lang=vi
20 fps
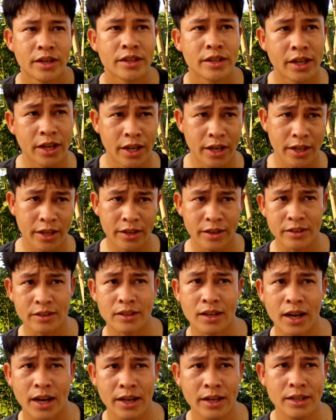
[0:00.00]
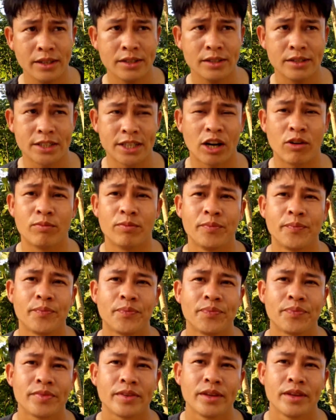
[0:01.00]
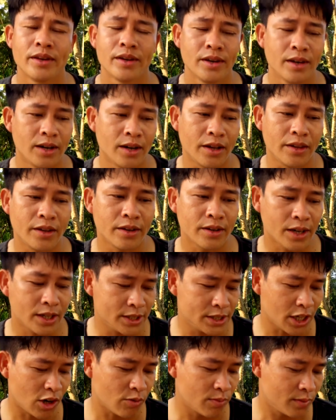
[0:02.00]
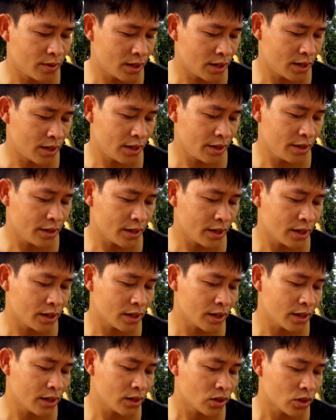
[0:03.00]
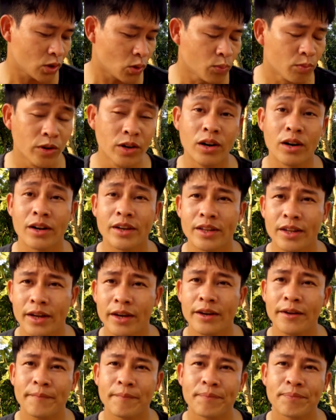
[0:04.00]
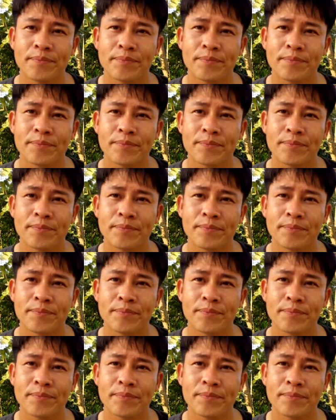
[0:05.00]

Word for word: Thì những cái dòng à, những cái dòng là những cái, cái cung đường như thế